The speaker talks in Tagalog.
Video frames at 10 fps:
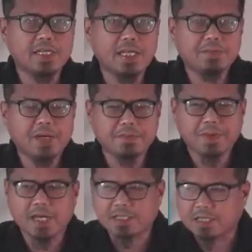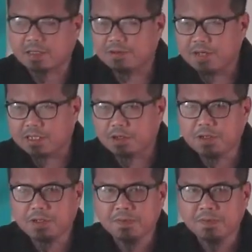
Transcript: liban pa sa tatlong ito,